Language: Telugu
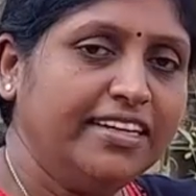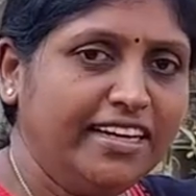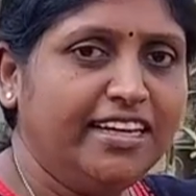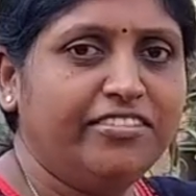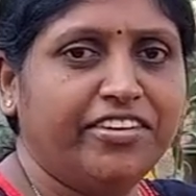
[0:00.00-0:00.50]

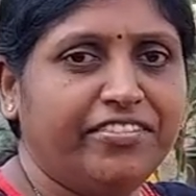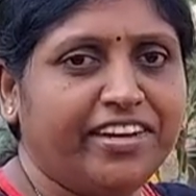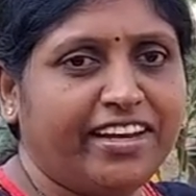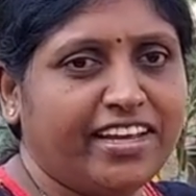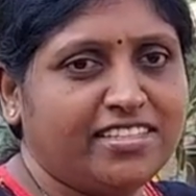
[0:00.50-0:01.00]
ఈ లిక్విడ్
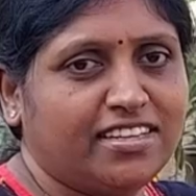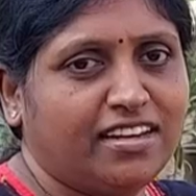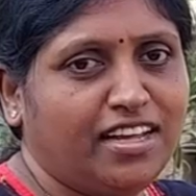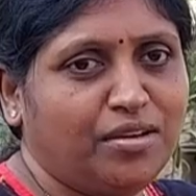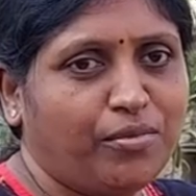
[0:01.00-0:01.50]

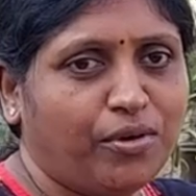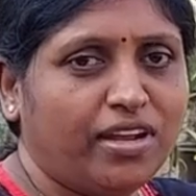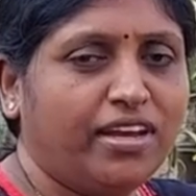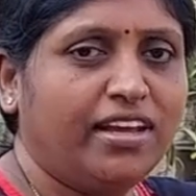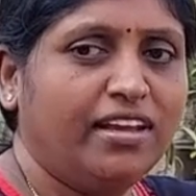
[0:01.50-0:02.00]
ఫెర్టిలైజర్ని
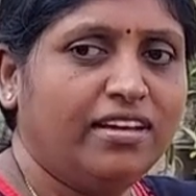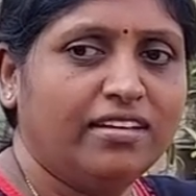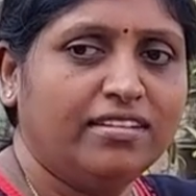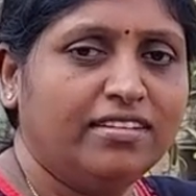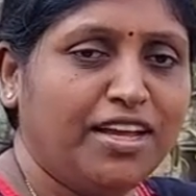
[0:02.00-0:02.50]
మొక్కలకి
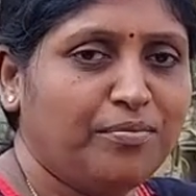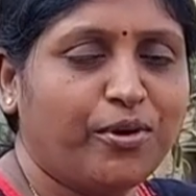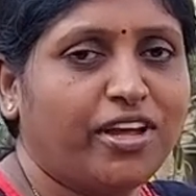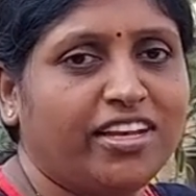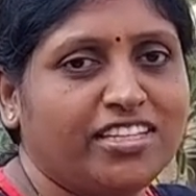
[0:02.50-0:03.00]
ఏ
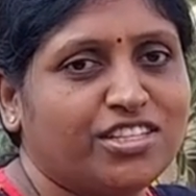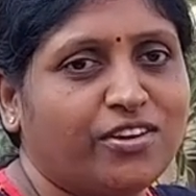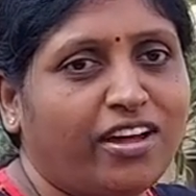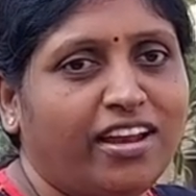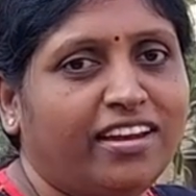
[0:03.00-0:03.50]
మొక్కలకి
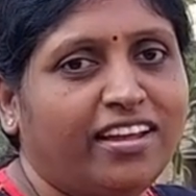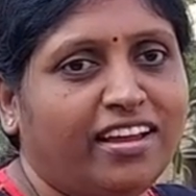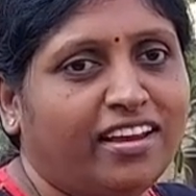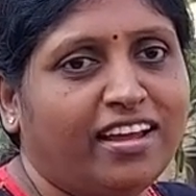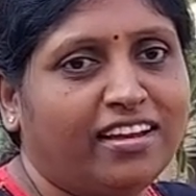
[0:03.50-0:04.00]
ఇచ్చుకోవాలని
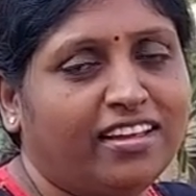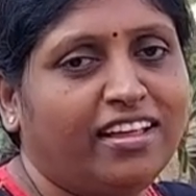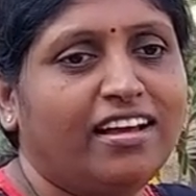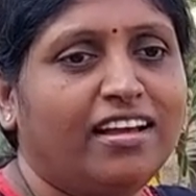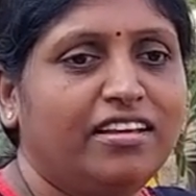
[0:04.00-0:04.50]
అన్నాను
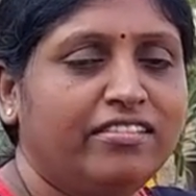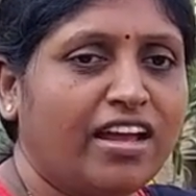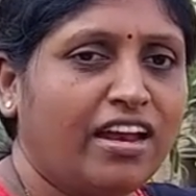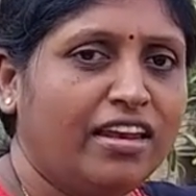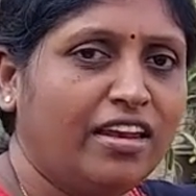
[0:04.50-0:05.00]
కదా
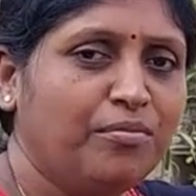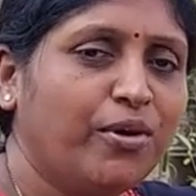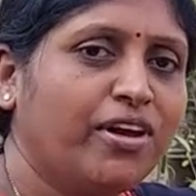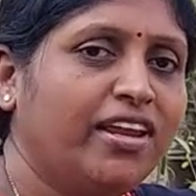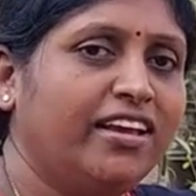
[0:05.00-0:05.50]
ఇది అన్ని
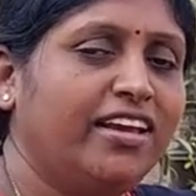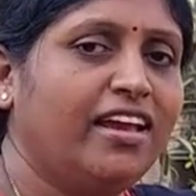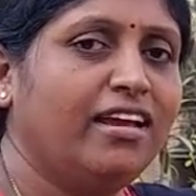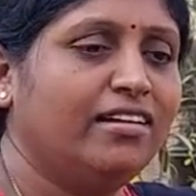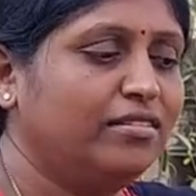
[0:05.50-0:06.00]
మొక్కలకి
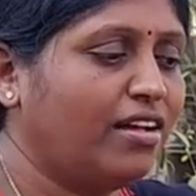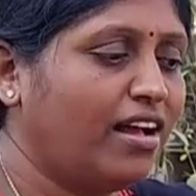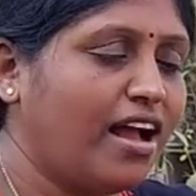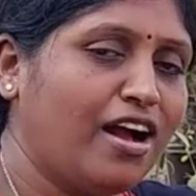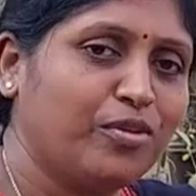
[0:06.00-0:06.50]

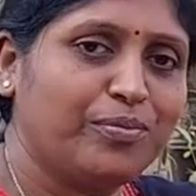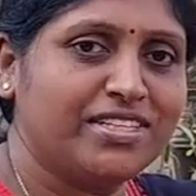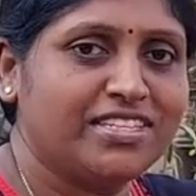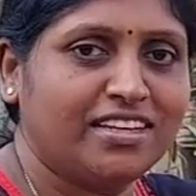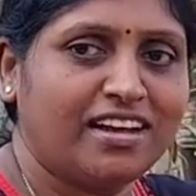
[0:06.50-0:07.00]

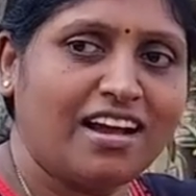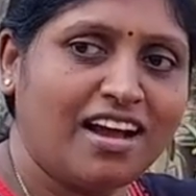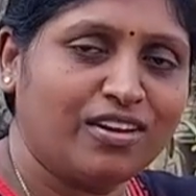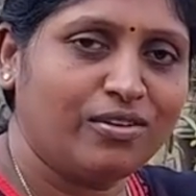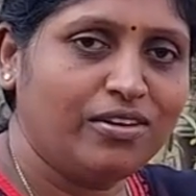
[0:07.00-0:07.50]
ఆకుపచ్చ
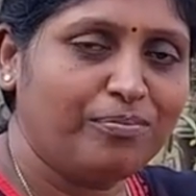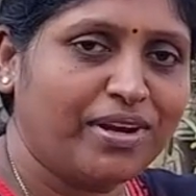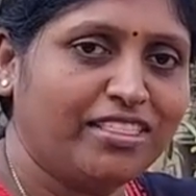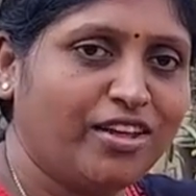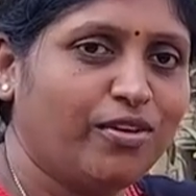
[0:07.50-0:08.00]
ఆకులో
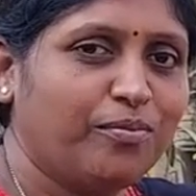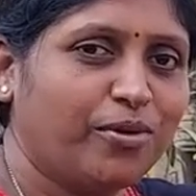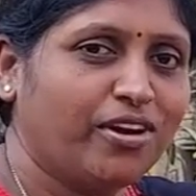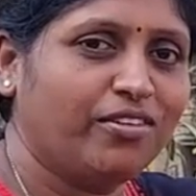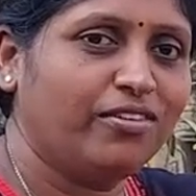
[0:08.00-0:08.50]
ప్రతి ఒక్క
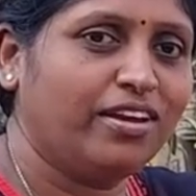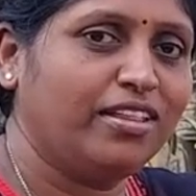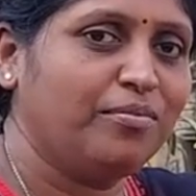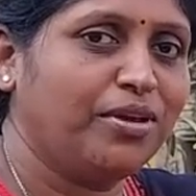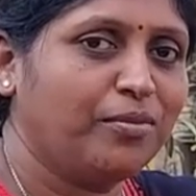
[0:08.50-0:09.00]
మొక్కకు
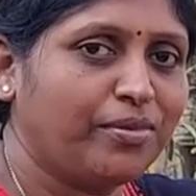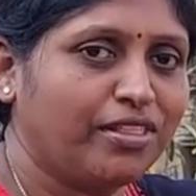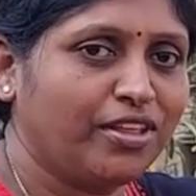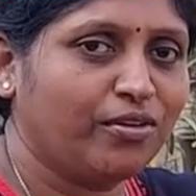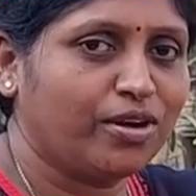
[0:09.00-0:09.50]
ఉంటుంది మీరు
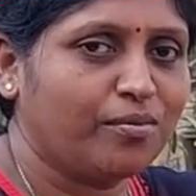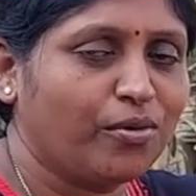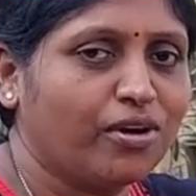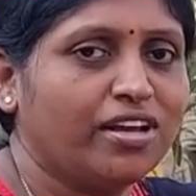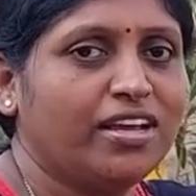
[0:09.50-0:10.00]
ప్రతి ఒక్క
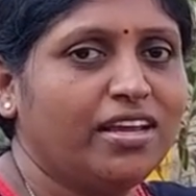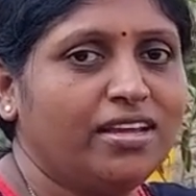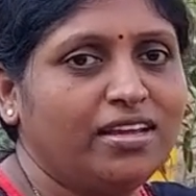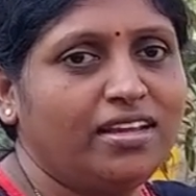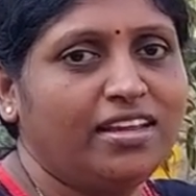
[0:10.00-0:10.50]
మొక్కకి
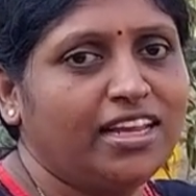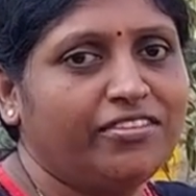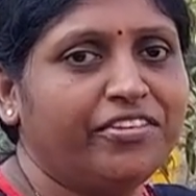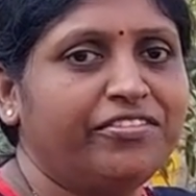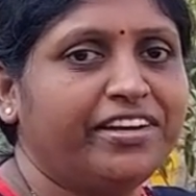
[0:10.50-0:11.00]
ఈ
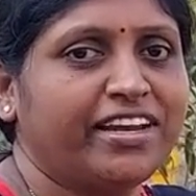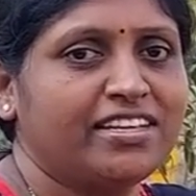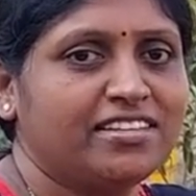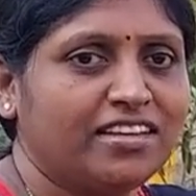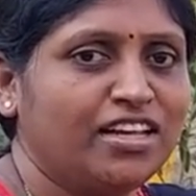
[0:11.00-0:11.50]
లిక్విడ్ ఫెర్టిలైజర్ని